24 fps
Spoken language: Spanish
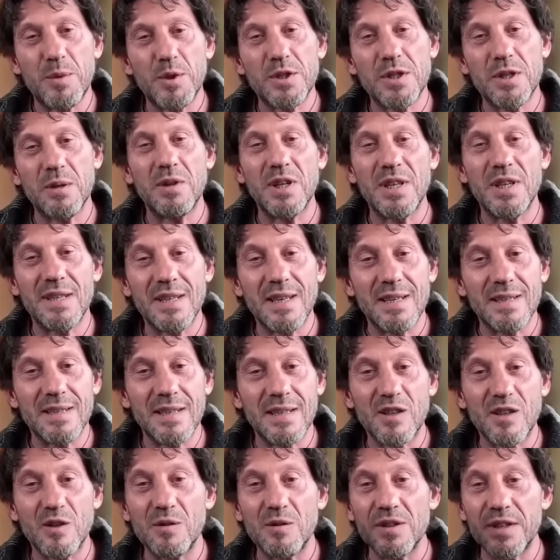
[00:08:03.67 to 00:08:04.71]
posibilidad
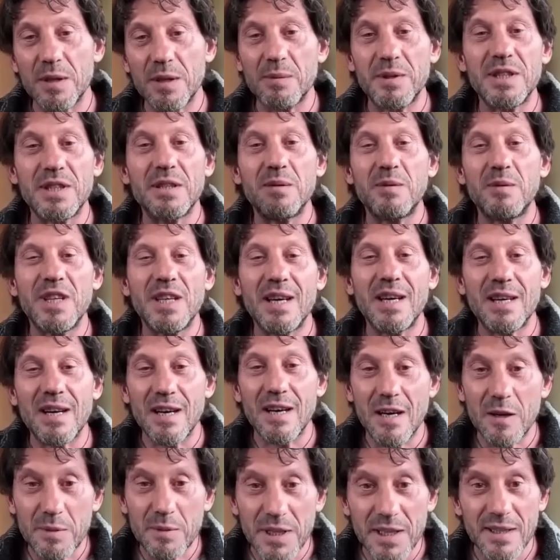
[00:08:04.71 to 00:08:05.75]
de concebir y mirar
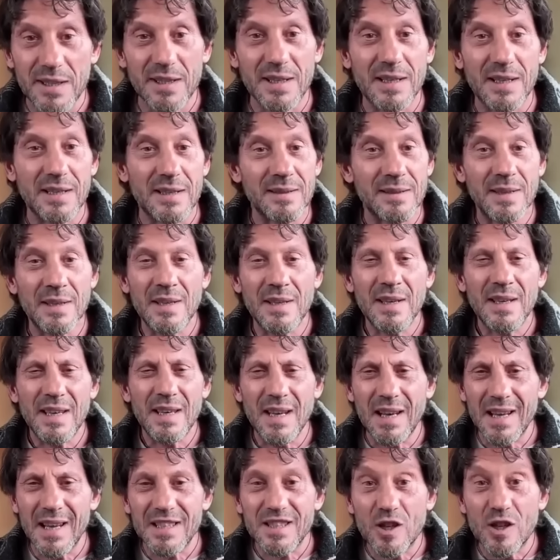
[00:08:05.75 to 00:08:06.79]
la vida
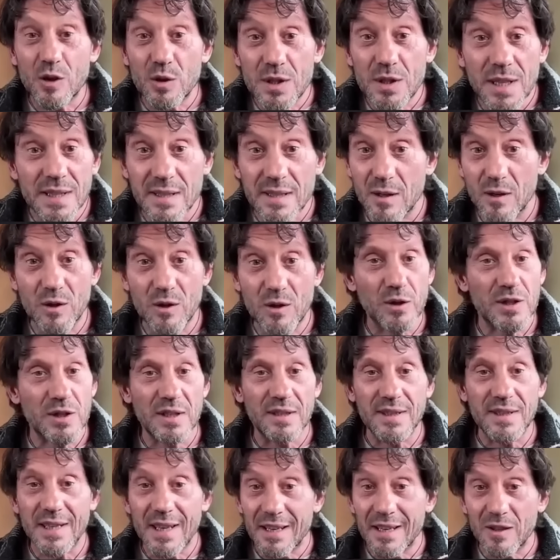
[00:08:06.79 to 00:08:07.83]
y las cosas de lo
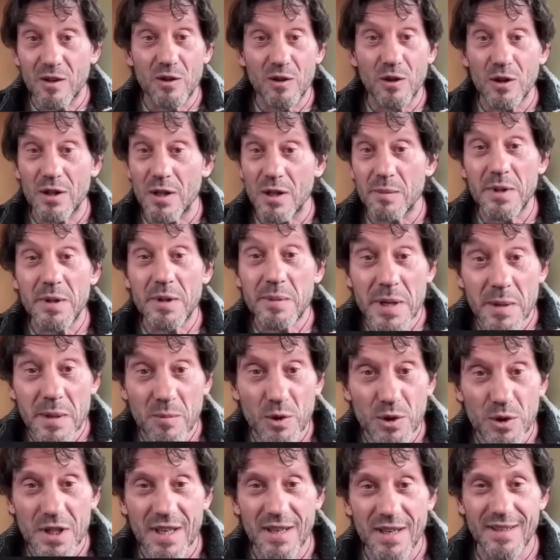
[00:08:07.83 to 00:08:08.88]
cotidiano, lo que
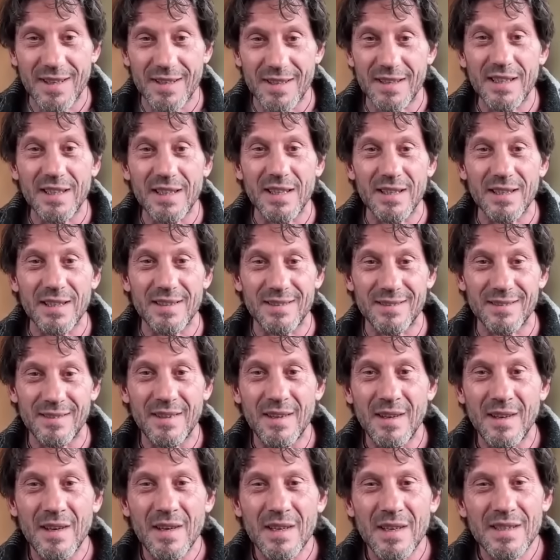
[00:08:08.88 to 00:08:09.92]
vivimos cada día,
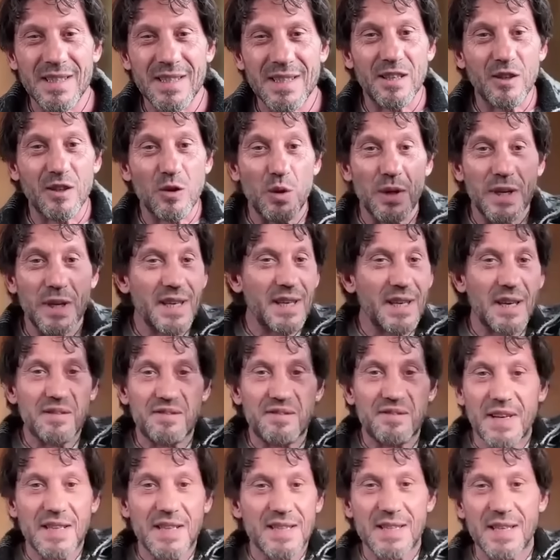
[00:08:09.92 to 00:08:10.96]
sin huir a
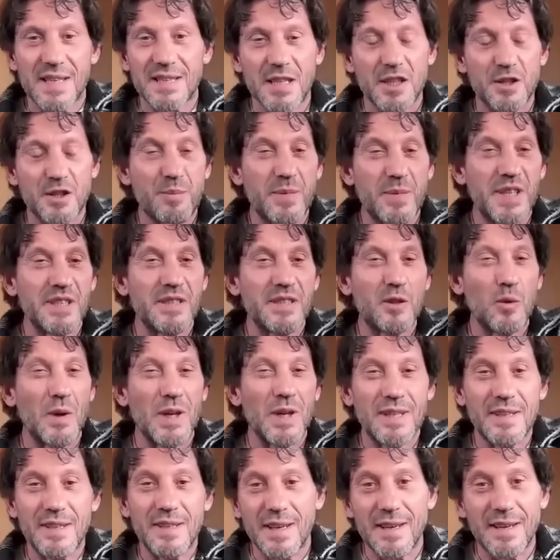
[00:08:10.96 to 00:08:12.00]
falsas
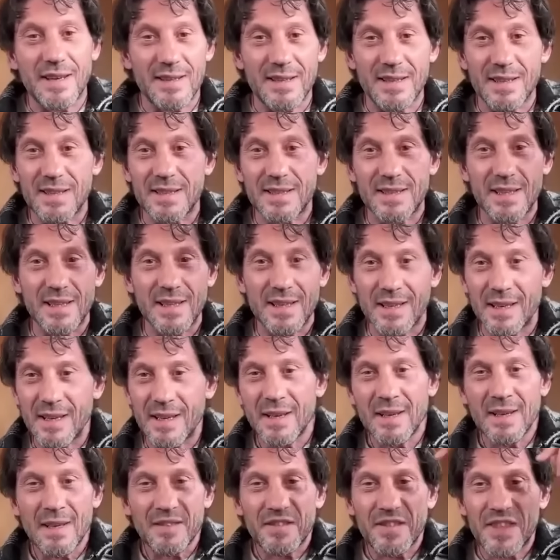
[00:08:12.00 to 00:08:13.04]
espiritualidades y a
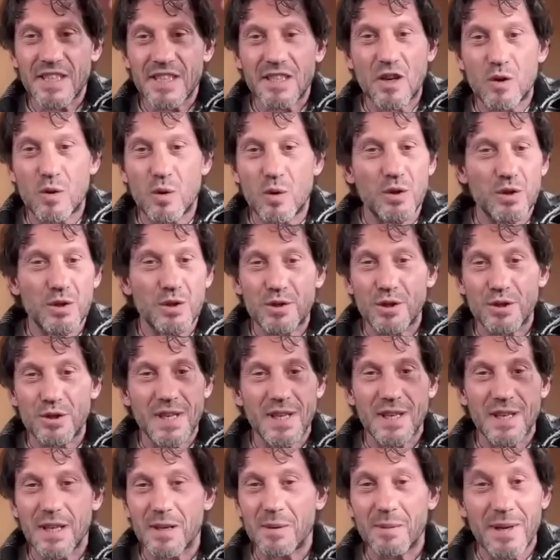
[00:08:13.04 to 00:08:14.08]

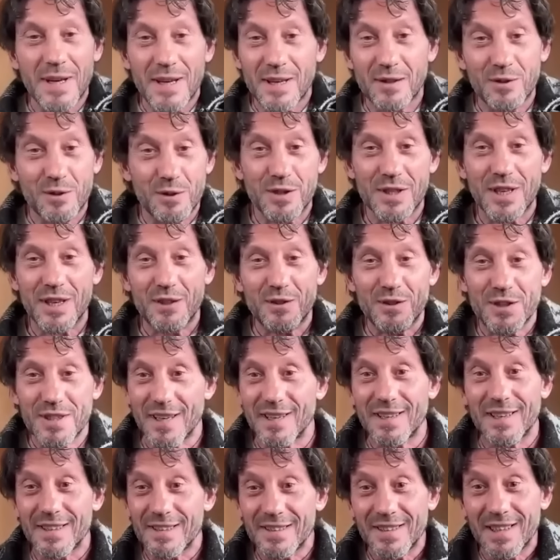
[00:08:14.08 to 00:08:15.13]
discursos elevados que nos
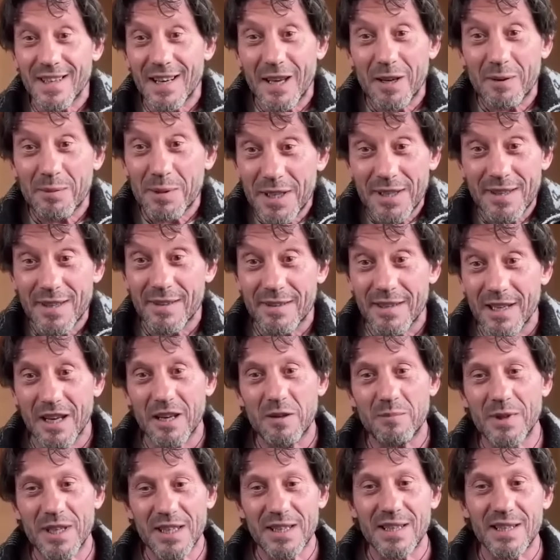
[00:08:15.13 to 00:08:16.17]
sacan de la vida, de
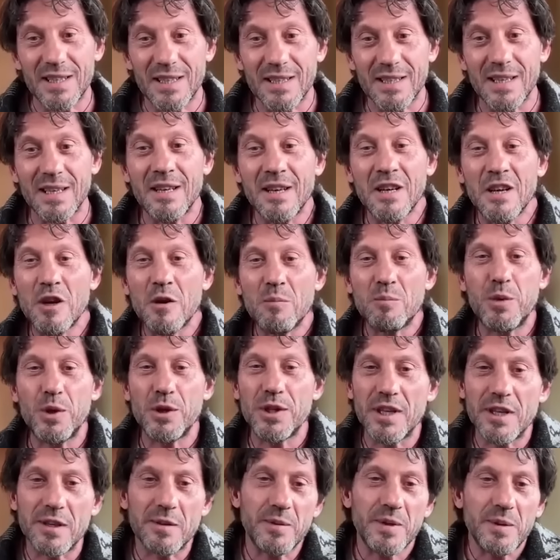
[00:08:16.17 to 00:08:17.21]
la materia,
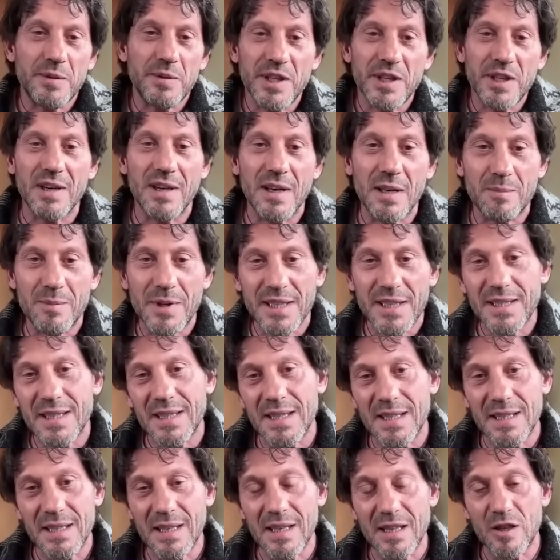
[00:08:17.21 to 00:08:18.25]
poder vivir en la
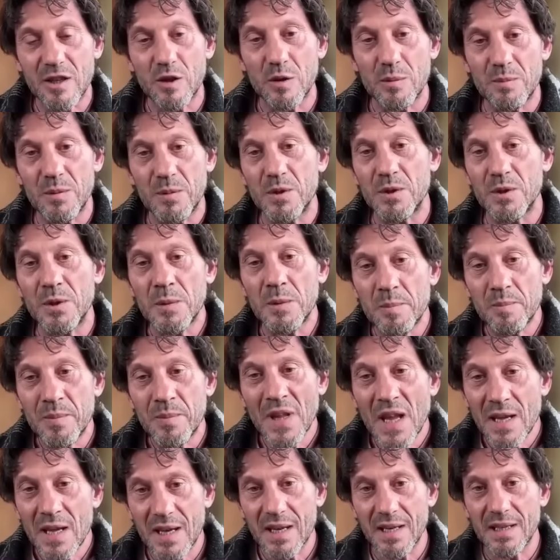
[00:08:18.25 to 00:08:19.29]
materia como
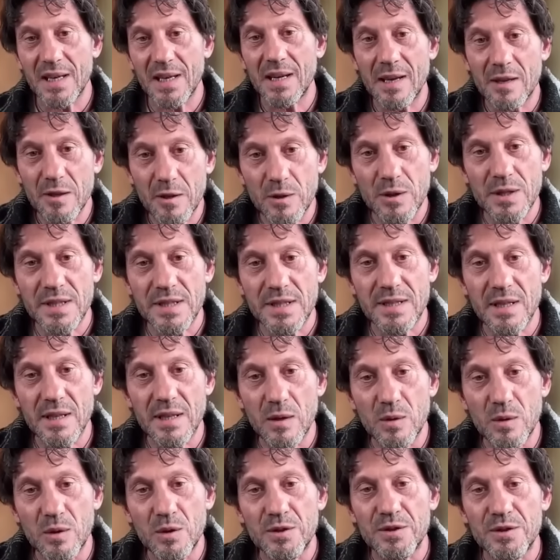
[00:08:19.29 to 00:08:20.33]
generadores de
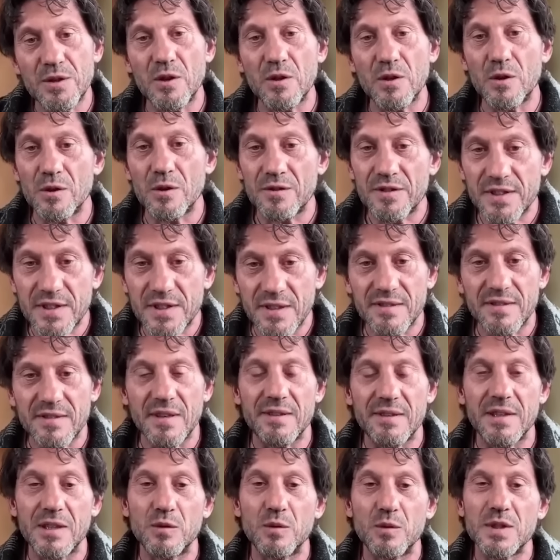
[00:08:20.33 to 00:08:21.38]
luz con
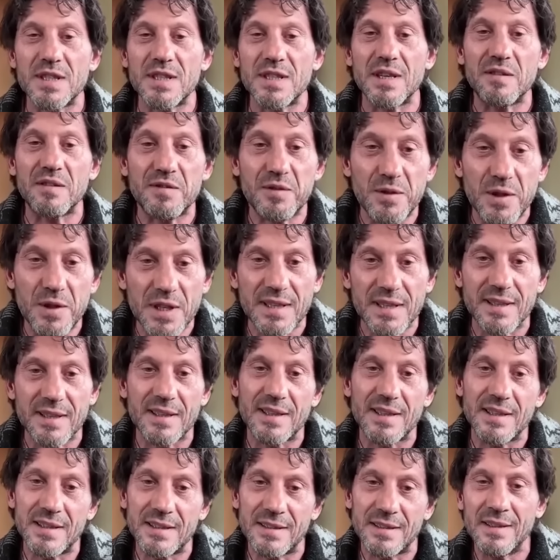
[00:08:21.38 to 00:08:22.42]
conciencia de nuestra
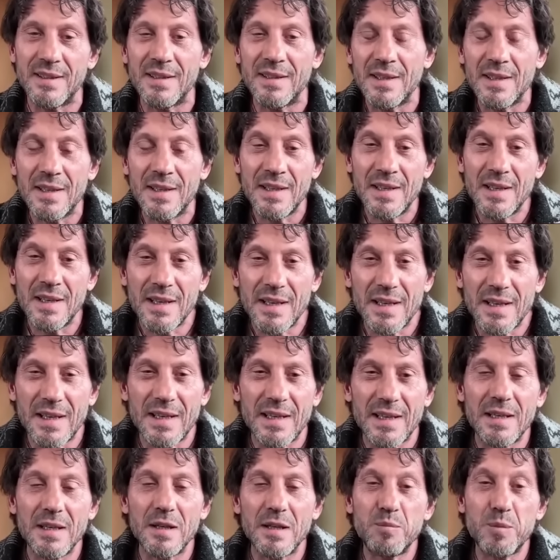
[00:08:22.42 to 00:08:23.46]
fuerza
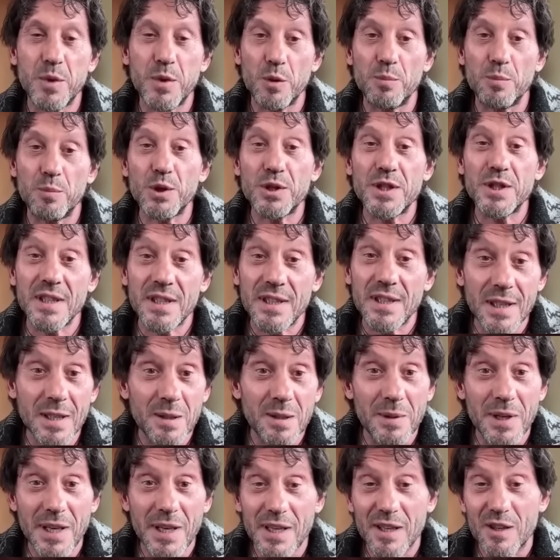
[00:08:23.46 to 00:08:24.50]
eh,
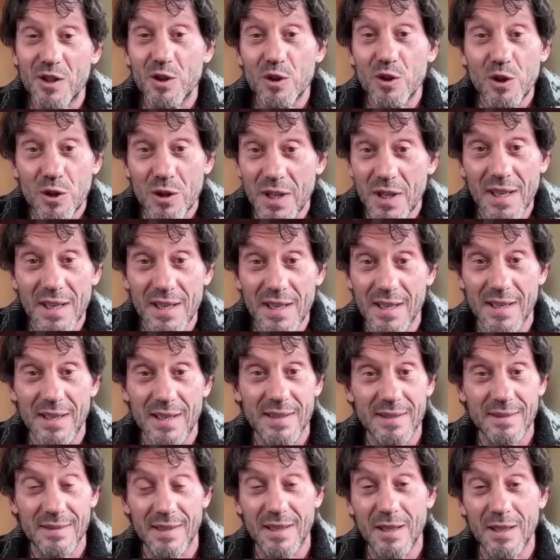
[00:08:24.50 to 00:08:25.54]
propositiva,
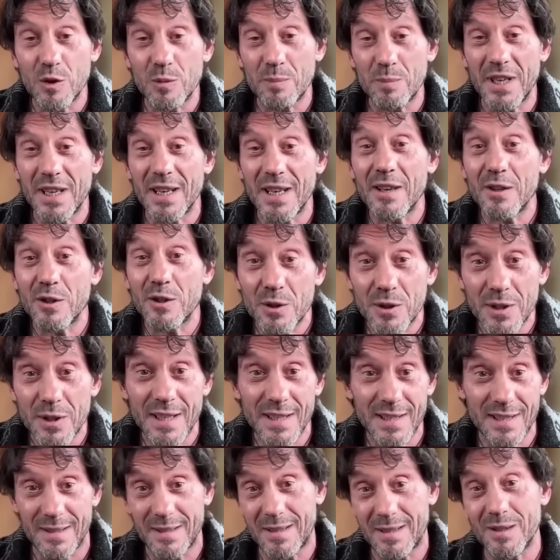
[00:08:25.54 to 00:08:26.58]
ecológica,
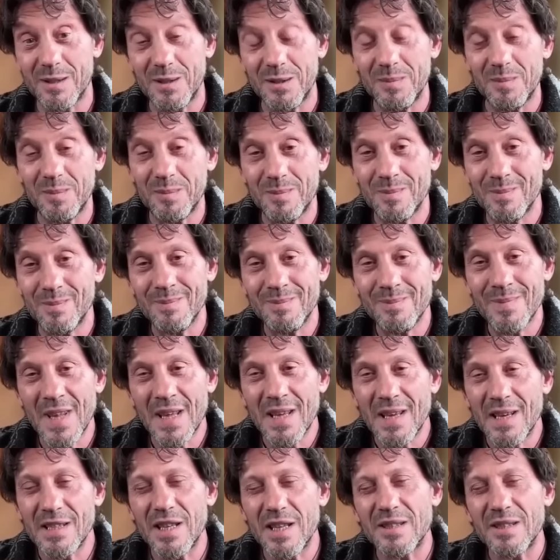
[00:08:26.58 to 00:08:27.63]
iluminadora, ¿no?
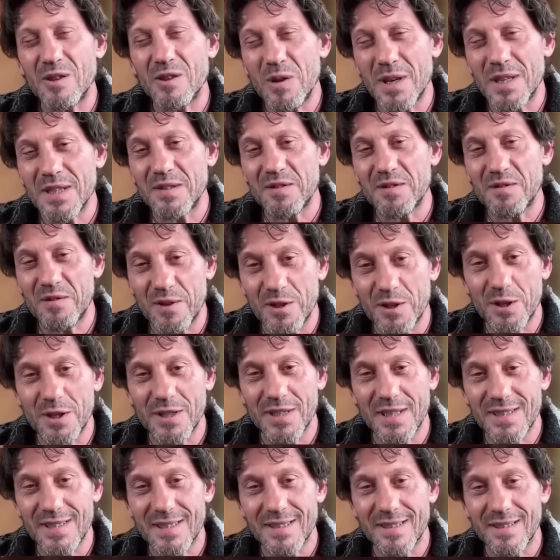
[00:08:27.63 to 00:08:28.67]
Esas son las
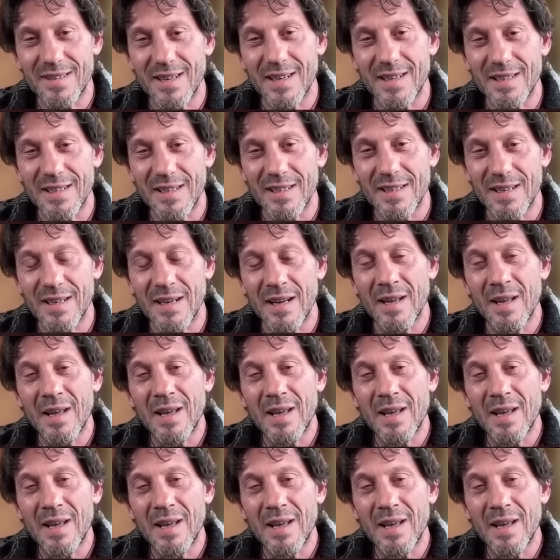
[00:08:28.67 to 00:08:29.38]
flores, en realidad.